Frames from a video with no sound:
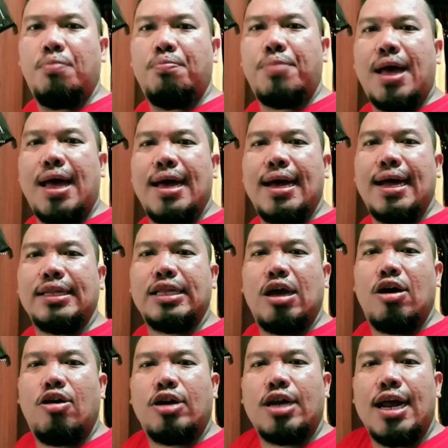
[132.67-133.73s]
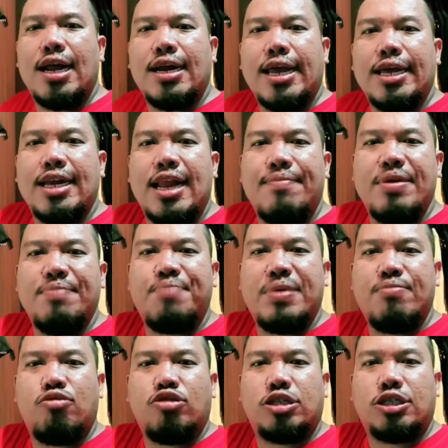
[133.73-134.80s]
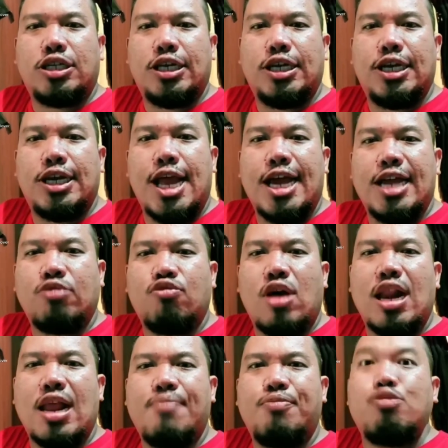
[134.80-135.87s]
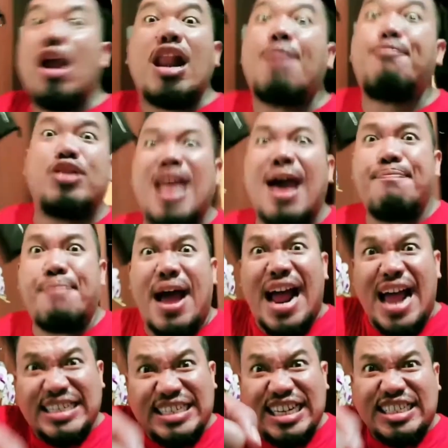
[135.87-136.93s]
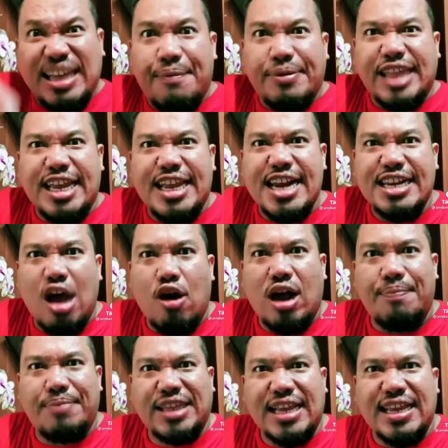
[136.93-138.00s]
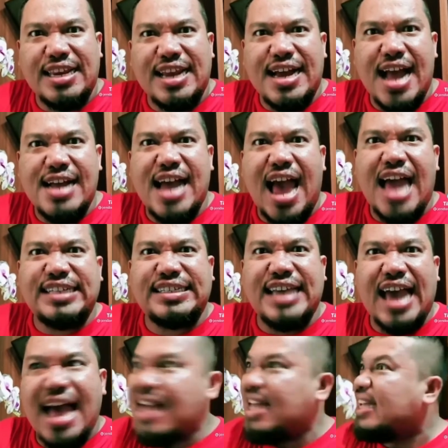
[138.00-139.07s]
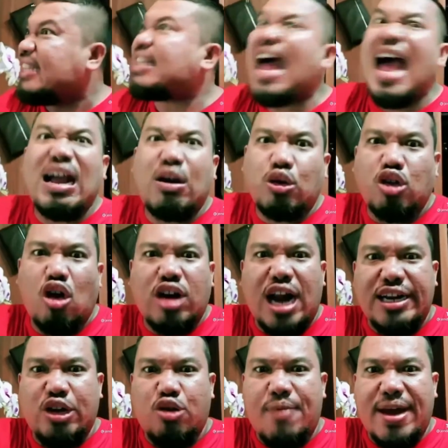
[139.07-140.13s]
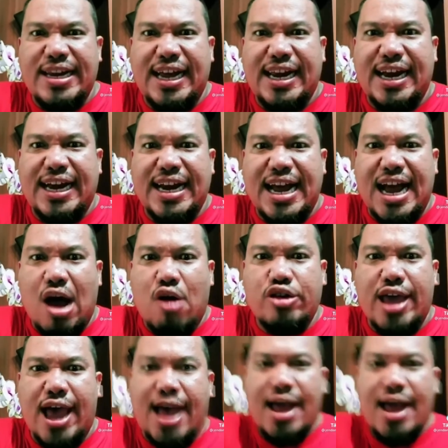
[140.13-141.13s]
Bang, kata orang Raila mimpimu setinggi langit walaupun... Walaupun apa nggak selesai pertanyaan kau kan pertanyaan yang gak gajah. Takut orang di rumah ini gara-gara kau ya.